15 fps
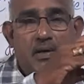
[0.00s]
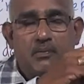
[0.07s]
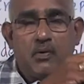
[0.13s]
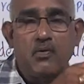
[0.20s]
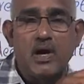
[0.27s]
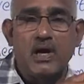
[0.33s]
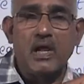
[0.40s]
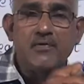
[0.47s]
వెర్బ
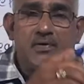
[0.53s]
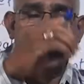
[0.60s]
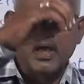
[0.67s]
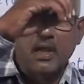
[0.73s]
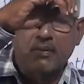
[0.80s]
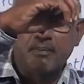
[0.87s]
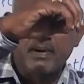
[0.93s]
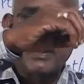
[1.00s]
వాడే
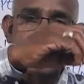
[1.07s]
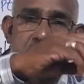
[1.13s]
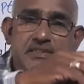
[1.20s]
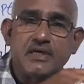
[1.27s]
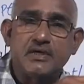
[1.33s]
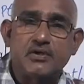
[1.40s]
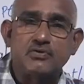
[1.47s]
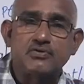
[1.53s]
విధానం బట్టి
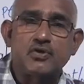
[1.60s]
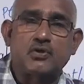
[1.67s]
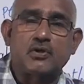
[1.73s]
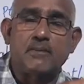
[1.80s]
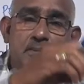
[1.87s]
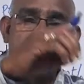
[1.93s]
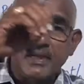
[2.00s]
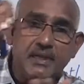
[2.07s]
సెంటెన్స్
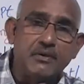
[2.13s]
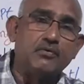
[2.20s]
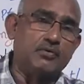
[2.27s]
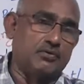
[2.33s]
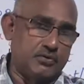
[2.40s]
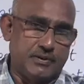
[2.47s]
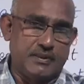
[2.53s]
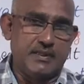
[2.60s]
యొక్క మీనింగ్
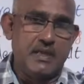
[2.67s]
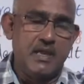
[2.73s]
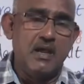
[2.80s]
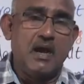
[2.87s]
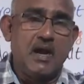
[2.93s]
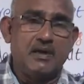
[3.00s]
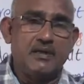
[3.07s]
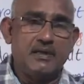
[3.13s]
ఉంటుంది
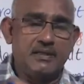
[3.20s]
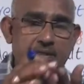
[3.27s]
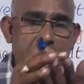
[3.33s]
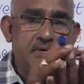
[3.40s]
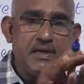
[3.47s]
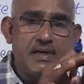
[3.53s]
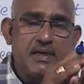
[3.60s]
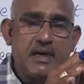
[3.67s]
అంటే అది
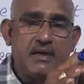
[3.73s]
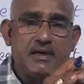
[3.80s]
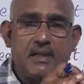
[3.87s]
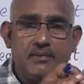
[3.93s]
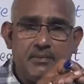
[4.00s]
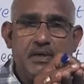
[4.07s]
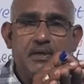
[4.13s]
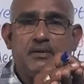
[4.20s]
మీనింగ్ అంటే
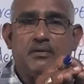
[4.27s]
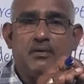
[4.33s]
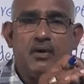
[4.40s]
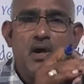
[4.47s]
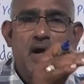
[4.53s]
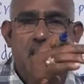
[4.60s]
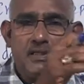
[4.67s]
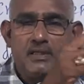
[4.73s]
ఐ మీన్
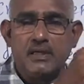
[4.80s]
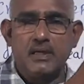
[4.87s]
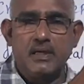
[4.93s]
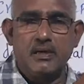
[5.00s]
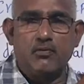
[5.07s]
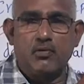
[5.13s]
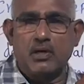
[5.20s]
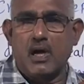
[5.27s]
అది
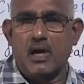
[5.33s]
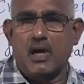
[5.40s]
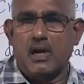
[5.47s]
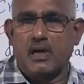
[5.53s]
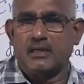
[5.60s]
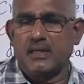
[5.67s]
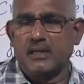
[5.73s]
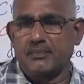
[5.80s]
ఒక
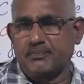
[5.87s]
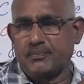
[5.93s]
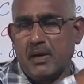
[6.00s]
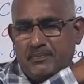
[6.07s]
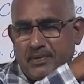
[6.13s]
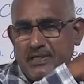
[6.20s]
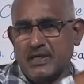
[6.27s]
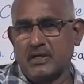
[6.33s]
అంటే
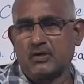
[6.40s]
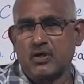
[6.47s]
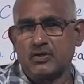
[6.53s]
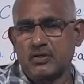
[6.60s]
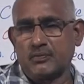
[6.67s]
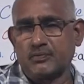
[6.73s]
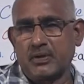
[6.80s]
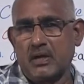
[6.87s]
ప్రజెంట్లో
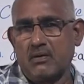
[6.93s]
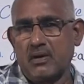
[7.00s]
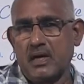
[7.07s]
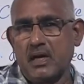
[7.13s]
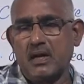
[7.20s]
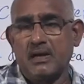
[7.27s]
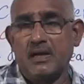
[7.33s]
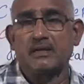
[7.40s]
చెప్తున్నామా
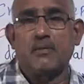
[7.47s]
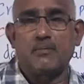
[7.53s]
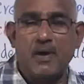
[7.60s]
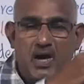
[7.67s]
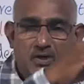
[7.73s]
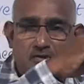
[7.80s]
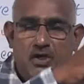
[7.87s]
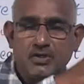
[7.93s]
లేదా
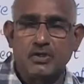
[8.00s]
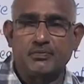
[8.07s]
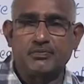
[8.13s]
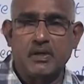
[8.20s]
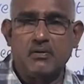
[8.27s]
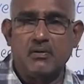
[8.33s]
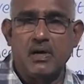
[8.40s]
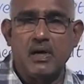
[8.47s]
పాస్ట్లో
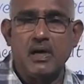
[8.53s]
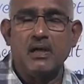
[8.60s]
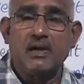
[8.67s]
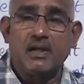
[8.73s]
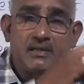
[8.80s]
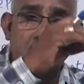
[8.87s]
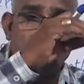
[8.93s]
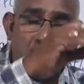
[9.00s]
చెప్తున్నామా
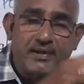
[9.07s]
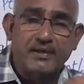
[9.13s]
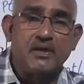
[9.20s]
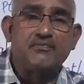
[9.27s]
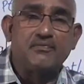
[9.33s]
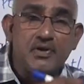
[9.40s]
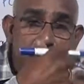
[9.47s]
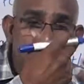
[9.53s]
లేదా
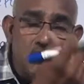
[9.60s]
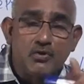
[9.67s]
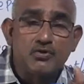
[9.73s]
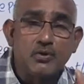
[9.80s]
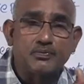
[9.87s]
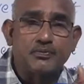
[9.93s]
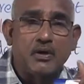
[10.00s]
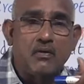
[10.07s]
వాక్యం ఫ్యూచర్లో
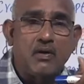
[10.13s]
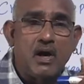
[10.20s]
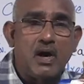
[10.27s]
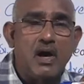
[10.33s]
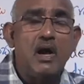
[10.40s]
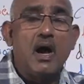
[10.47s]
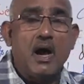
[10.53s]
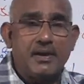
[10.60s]
చెప్తున్నామా
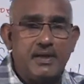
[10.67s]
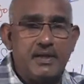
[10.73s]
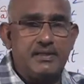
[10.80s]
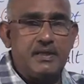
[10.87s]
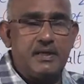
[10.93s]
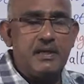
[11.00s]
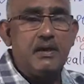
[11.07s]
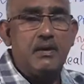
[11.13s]

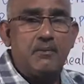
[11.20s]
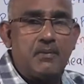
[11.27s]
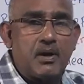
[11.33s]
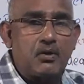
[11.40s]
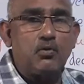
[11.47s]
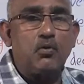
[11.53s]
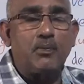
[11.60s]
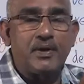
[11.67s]
అనేది
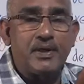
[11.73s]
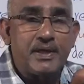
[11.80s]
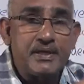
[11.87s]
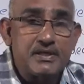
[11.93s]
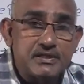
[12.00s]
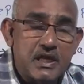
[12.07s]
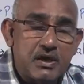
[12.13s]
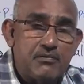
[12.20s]
మనం
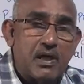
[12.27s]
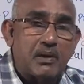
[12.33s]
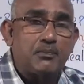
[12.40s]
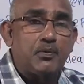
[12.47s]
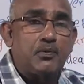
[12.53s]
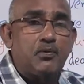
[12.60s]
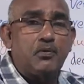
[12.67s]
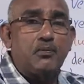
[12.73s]
ఉపయోగించే
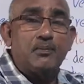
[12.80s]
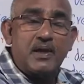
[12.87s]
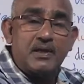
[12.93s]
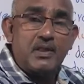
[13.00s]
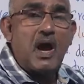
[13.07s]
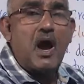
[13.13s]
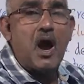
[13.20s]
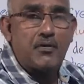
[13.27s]
వెర్బ్
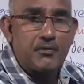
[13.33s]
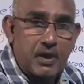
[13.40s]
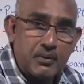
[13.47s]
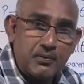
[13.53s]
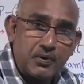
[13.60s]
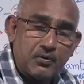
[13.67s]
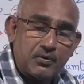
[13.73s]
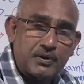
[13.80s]
మీద
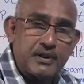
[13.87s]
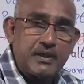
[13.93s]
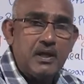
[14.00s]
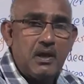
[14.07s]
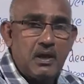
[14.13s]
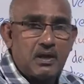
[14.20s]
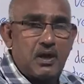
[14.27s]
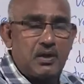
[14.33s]
ఆధారపడి ఉంటుంది
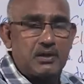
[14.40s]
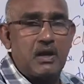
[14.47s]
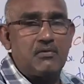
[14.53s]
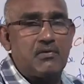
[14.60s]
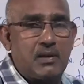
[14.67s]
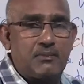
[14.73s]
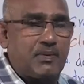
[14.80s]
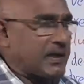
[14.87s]
కనుక
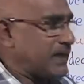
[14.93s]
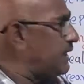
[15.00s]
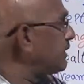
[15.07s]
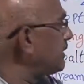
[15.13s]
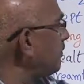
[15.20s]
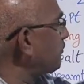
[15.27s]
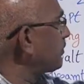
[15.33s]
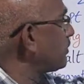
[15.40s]
వెర్బ్కి
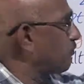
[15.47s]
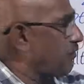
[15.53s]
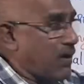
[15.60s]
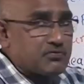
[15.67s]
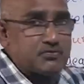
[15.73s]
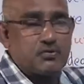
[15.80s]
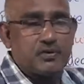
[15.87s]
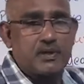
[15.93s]
డిఫరెంట్
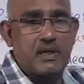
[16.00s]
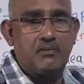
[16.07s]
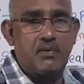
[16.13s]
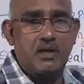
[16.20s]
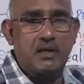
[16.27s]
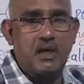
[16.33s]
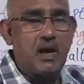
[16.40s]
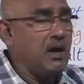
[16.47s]
ఫామ్స్ ఉంటాయి
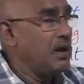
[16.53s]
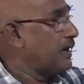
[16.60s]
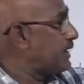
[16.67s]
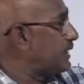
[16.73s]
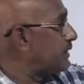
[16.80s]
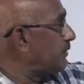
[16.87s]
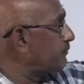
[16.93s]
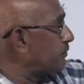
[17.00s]
అన్నమాట
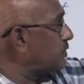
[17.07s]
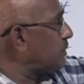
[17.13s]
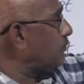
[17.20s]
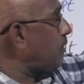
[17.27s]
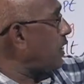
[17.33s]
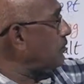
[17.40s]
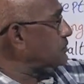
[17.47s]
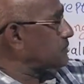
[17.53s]
ఈ డిఫరెంట్
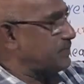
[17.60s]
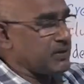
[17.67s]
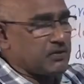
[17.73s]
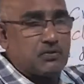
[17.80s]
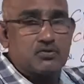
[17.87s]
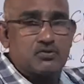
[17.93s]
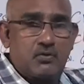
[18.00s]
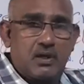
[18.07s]
ఫామ్స్
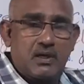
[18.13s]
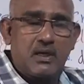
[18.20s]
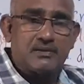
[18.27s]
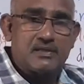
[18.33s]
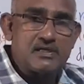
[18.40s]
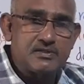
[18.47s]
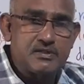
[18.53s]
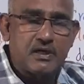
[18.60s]
మీకు క్షుణ్ణంగా
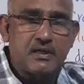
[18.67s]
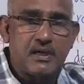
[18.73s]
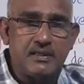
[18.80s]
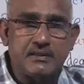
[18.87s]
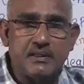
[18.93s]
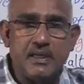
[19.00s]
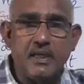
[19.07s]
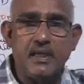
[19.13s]

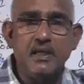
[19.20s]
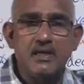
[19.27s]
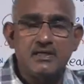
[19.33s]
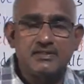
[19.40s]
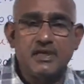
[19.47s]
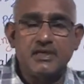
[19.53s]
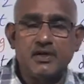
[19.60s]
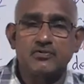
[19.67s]
తెలిసినట్లయితే
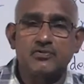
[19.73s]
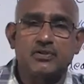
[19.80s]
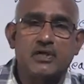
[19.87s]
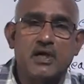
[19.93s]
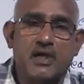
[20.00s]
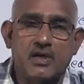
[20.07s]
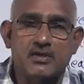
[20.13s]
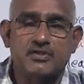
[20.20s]
సెంటెన్స్
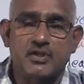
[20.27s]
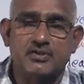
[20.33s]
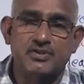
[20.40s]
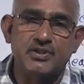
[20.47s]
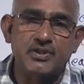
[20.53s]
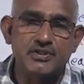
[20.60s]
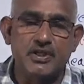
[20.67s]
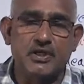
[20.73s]
యొక్క కన్స్ట్రక్షన్
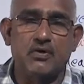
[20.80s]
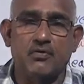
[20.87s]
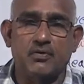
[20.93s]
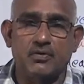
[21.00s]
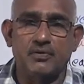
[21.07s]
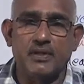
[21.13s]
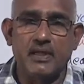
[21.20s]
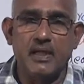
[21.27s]
ఈజీగా
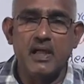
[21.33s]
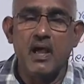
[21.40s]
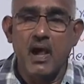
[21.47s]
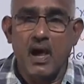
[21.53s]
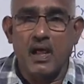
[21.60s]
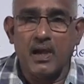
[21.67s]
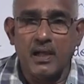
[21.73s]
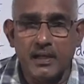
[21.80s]
ఉంటుంది
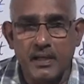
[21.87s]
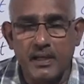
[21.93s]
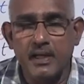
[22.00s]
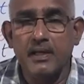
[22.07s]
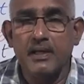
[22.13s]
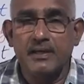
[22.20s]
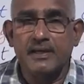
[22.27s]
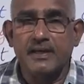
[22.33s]
అలాగే
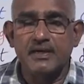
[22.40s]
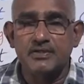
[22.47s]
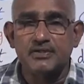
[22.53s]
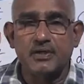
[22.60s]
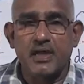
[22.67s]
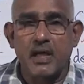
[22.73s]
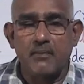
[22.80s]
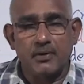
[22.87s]
ఇంగ్లీష్
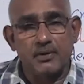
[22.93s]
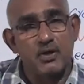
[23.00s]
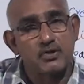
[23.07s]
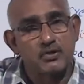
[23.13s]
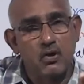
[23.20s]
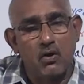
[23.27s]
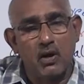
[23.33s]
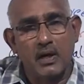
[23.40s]
గ్రామర్
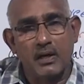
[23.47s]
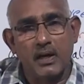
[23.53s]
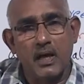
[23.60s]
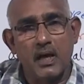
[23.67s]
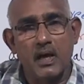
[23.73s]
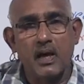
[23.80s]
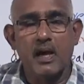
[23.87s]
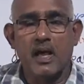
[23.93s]
నేర్చుకోవాలన్నా
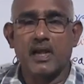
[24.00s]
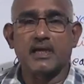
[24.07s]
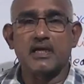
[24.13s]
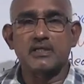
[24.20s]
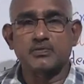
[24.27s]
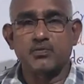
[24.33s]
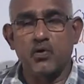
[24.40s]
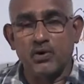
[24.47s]

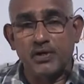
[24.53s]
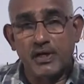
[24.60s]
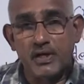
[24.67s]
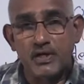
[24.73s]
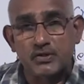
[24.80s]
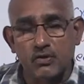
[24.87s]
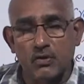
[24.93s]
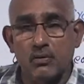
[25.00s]
అలాగే స్పోకెన్
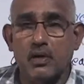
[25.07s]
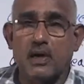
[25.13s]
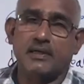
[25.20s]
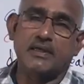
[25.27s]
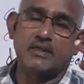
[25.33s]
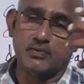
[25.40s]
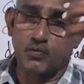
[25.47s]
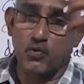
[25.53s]
ఇంగ్లీష్లో
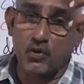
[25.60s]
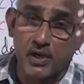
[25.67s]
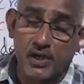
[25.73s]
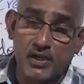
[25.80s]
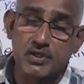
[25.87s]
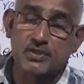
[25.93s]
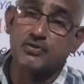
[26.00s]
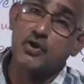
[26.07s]
అంటే స్పోకెన్
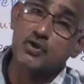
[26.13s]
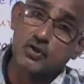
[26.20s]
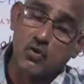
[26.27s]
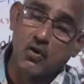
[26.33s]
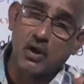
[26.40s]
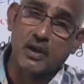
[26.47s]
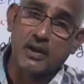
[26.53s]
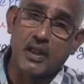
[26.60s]
ఇంగ్లీష్
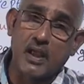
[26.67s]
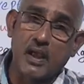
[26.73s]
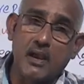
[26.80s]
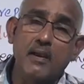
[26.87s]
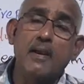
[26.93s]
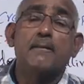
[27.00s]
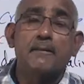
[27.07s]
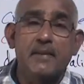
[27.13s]
నేర్చుకోవాలన్నా
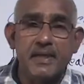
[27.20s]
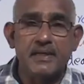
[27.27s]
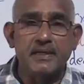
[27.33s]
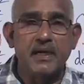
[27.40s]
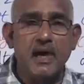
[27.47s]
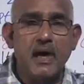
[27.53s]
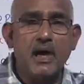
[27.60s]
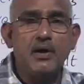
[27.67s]

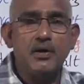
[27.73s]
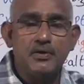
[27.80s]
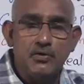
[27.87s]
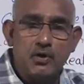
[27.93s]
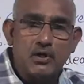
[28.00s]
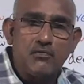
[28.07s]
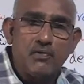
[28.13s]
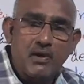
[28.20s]
మెయిన్గా ఈ
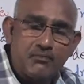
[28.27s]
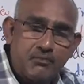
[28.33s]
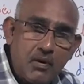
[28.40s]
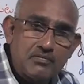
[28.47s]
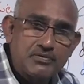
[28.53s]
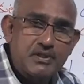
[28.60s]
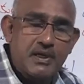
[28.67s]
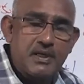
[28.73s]
యొక్క వెర్
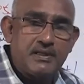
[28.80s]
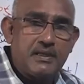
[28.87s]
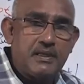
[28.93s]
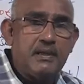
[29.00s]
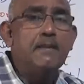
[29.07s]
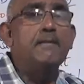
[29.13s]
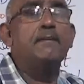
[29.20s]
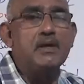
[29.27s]
ఫామ్స్ అనేది
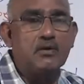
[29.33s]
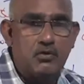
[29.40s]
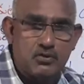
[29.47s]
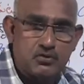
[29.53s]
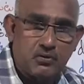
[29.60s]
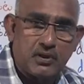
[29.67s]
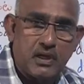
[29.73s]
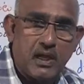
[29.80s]
మీకు
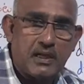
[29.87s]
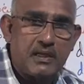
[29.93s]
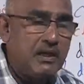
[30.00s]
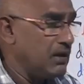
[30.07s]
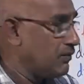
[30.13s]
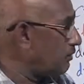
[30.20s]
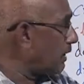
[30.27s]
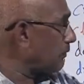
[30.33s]
వచ్చి ఉండాలి
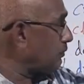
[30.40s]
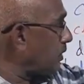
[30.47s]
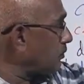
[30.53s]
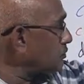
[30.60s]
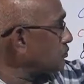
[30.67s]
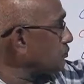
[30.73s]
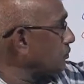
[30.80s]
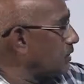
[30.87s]
వెర్బ్
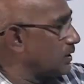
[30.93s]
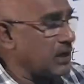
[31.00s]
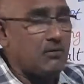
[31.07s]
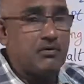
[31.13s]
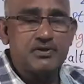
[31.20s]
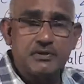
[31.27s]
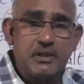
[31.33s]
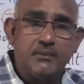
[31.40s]
ఫామ్స్ క్షుణ్ణంగా
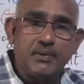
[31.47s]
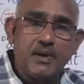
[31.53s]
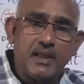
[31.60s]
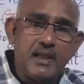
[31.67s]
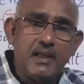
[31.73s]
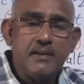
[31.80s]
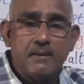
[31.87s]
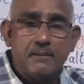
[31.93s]
వచ్చినప్పుడే
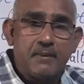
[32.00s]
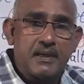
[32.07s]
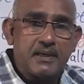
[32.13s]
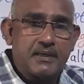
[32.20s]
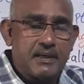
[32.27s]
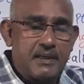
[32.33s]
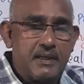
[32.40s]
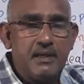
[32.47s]

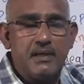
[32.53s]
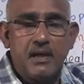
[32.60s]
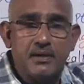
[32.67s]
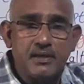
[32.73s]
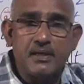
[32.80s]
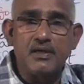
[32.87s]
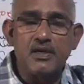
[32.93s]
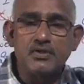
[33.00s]
మనకి
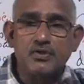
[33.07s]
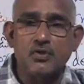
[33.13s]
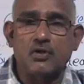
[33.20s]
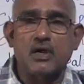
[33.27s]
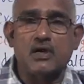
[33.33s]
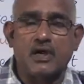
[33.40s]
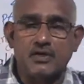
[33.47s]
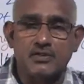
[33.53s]
ఇంగ్లీష్
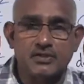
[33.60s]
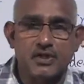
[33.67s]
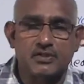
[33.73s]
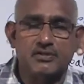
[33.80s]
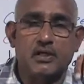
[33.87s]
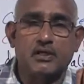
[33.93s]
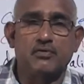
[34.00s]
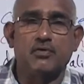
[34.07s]
యొక్క
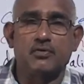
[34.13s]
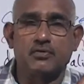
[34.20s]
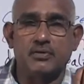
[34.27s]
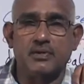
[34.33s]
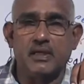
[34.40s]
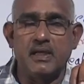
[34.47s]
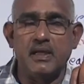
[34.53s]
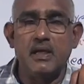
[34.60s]
కన్స్ట్రక్షన్
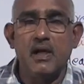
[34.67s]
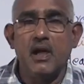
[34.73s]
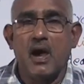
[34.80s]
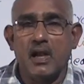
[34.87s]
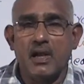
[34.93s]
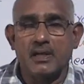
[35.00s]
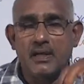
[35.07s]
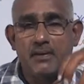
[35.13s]
అర్థమవుతుంది
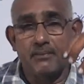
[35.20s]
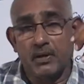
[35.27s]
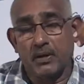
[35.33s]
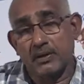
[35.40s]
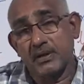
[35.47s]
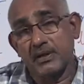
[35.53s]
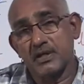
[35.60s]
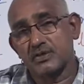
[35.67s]
అలాగే
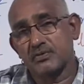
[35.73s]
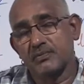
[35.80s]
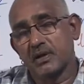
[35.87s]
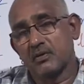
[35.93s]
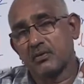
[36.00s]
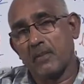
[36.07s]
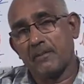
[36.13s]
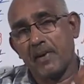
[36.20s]
మనం ఇంగ్లీష్
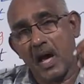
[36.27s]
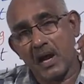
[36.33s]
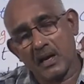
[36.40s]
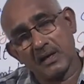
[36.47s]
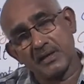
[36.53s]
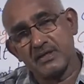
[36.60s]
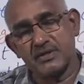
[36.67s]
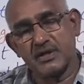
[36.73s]
మీద ఉన్న
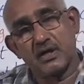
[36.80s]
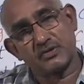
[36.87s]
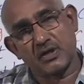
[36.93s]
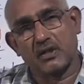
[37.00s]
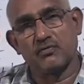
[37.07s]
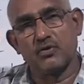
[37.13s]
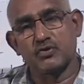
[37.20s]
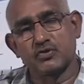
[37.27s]
పేరాలను ఈజీగా
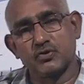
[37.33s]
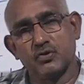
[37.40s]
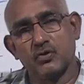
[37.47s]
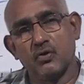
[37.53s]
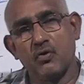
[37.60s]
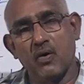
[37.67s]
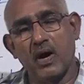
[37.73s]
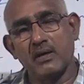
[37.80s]
చదవచ్చు
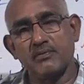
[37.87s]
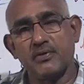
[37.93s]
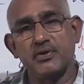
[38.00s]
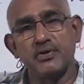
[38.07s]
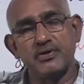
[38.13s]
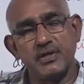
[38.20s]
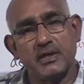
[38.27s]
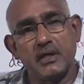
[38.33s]
వాటిని
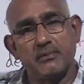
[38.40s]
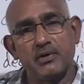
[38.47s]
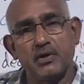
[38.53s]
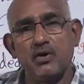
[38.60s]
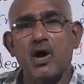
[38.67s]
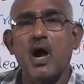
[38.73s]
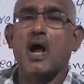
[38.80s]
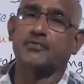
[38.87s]
మరి ఈజీగా
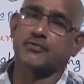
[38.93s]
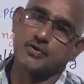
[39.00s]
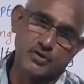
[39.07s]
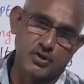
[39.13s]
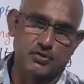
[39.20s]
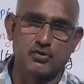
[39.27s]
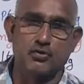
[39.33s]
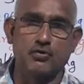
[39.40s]
మీరు అర్థం
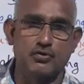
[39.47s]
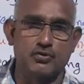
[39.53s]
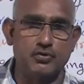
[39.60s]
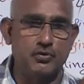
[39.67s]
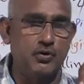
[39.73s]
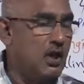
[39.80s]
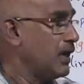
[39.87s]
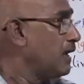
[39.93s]
చేసుకోవచ్చు